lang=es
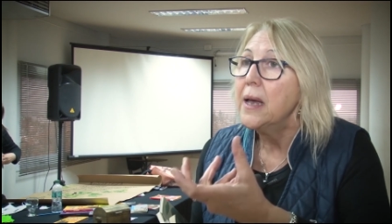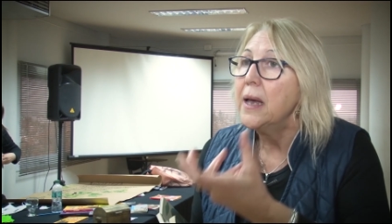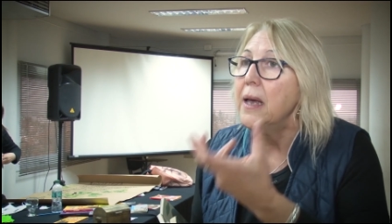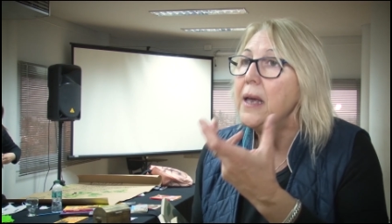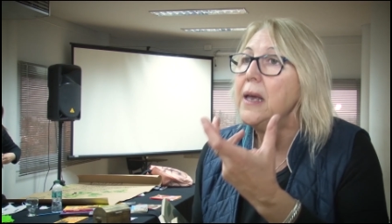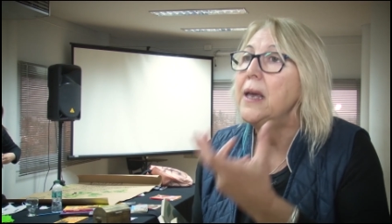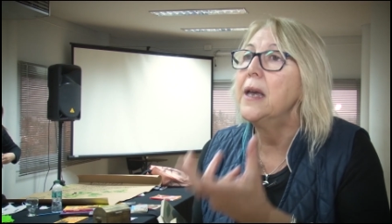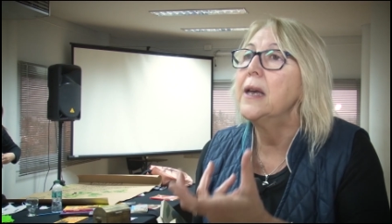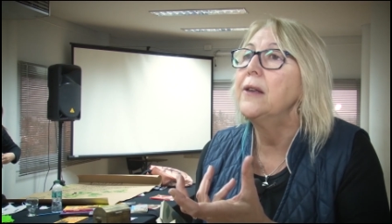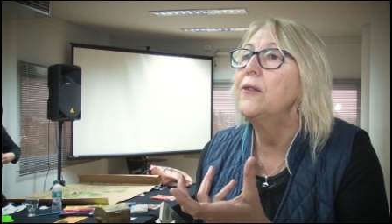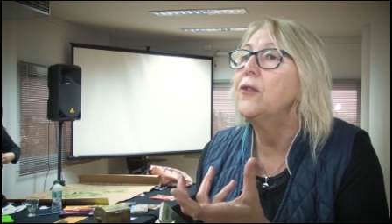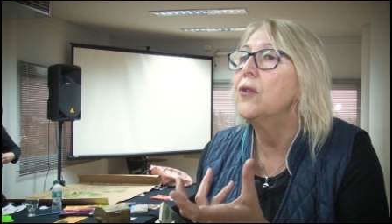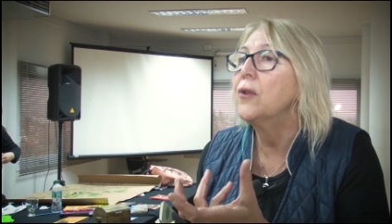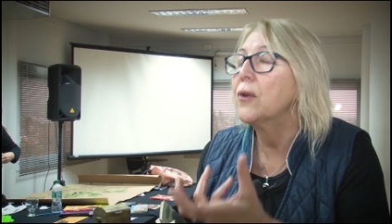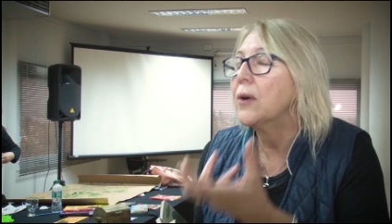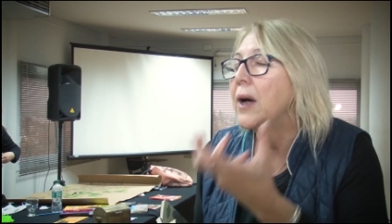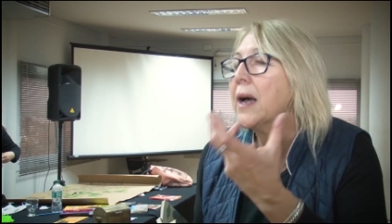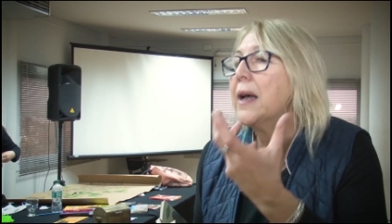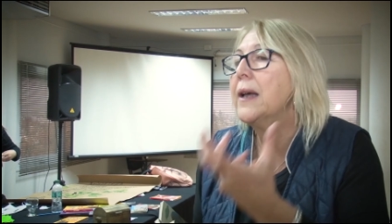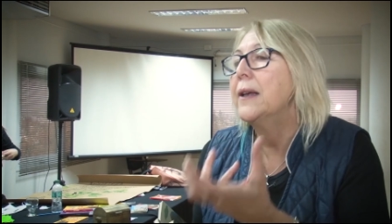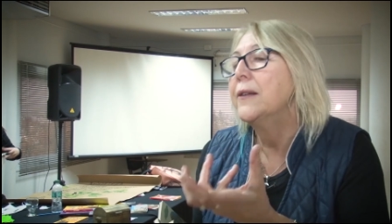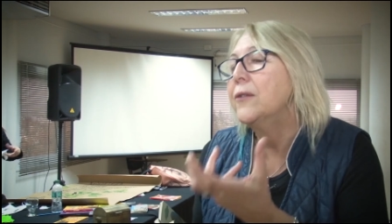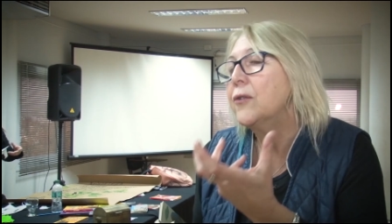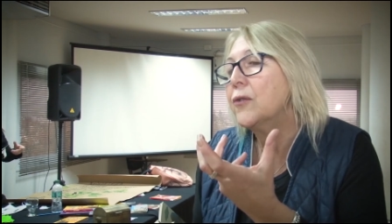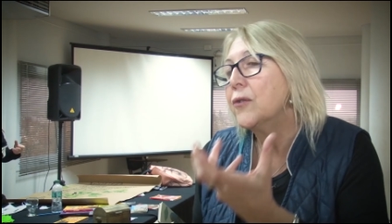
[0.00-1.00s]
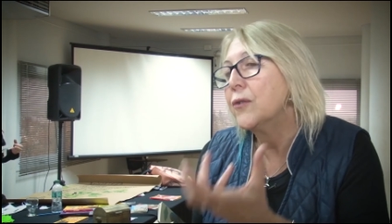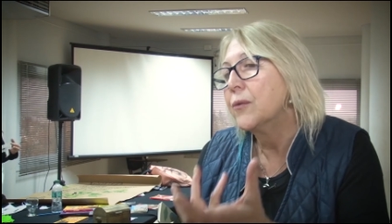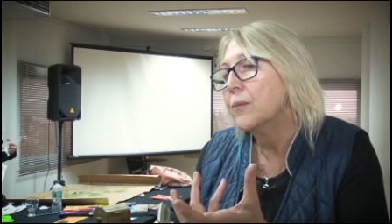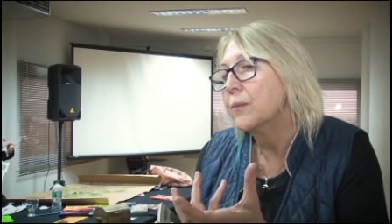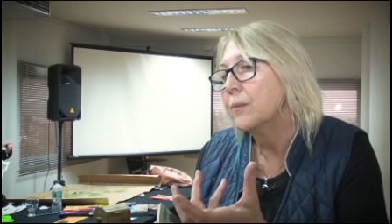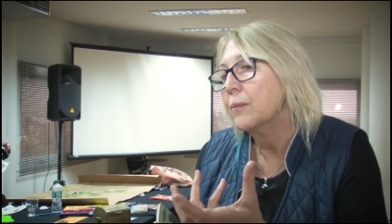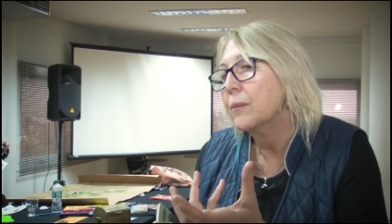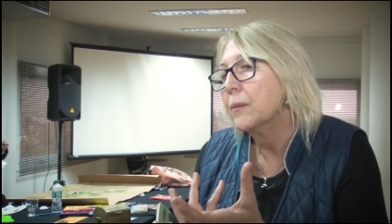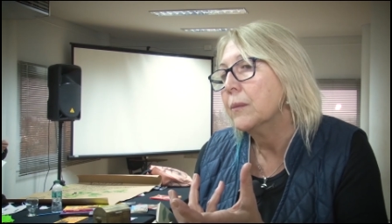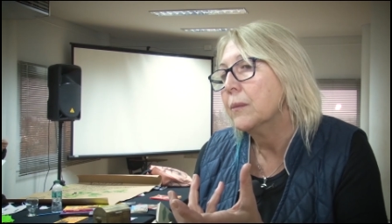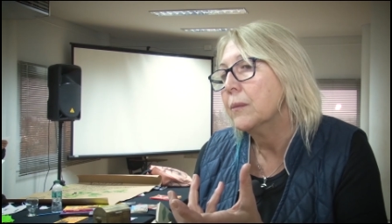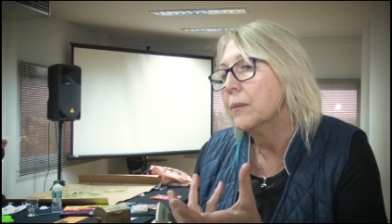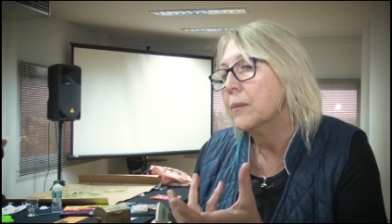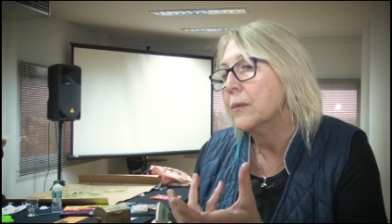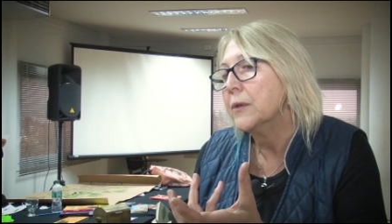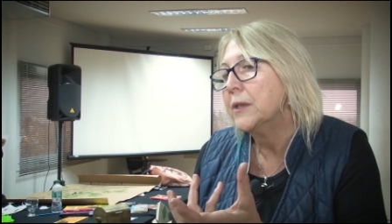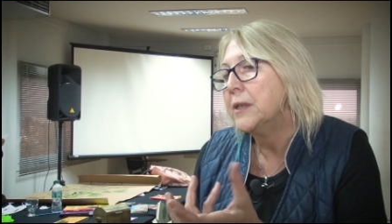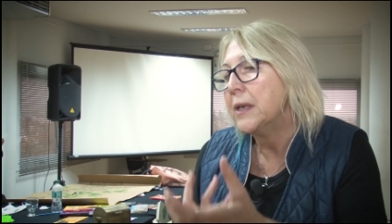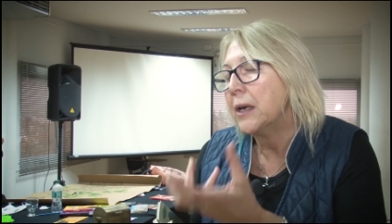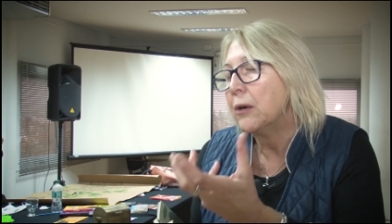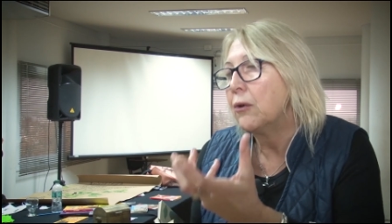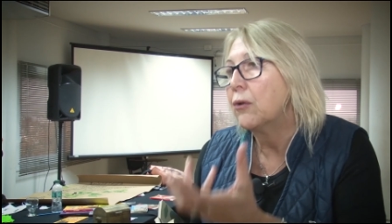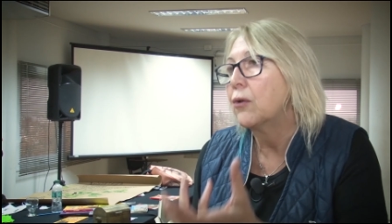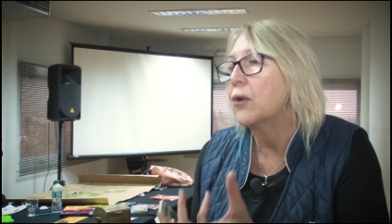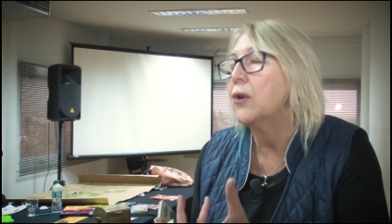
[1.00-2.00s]
Y eso, a eso
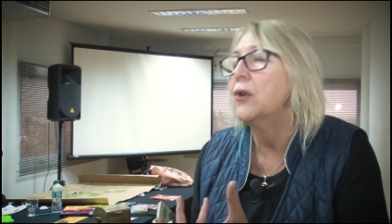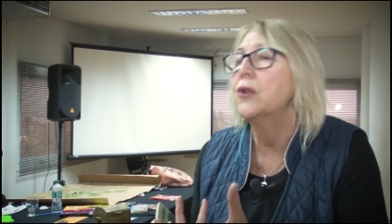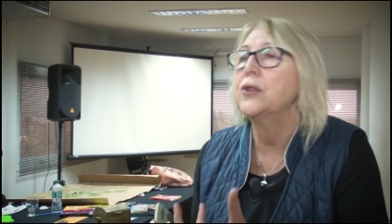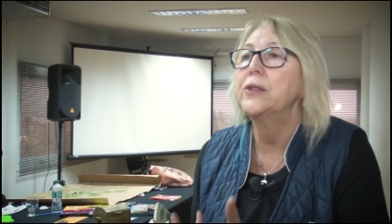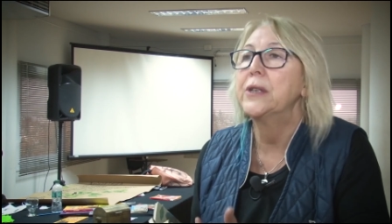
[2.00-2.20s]
llego con